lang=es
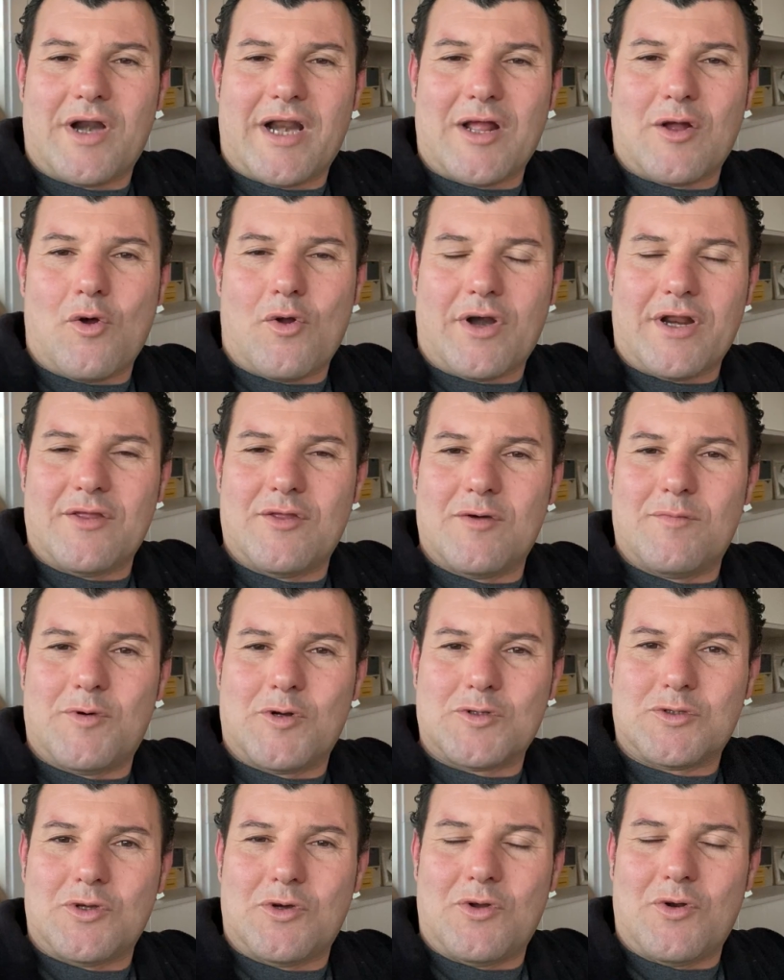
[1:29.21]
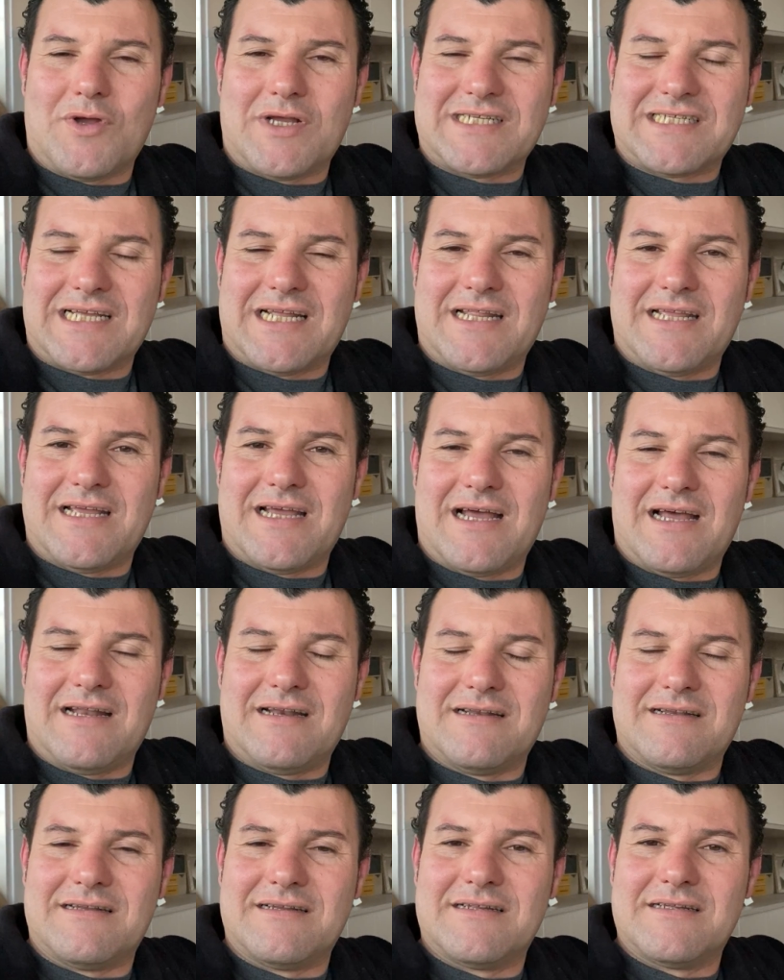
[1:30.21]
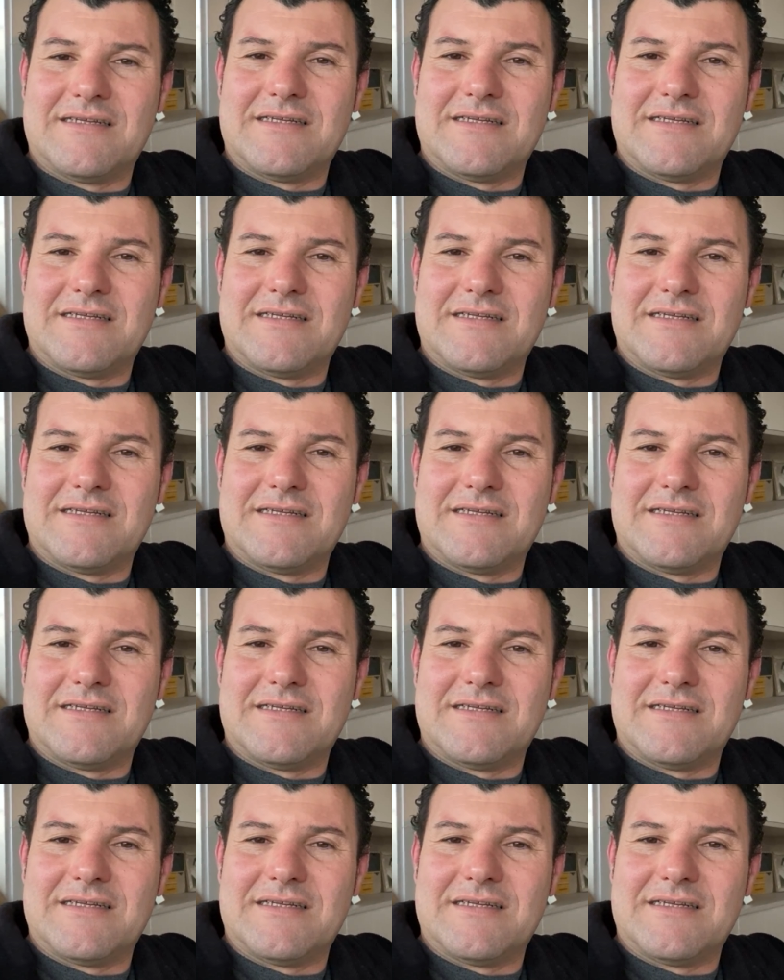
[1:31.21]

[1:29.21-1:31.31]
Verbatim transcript: recorrido por todo lo que serían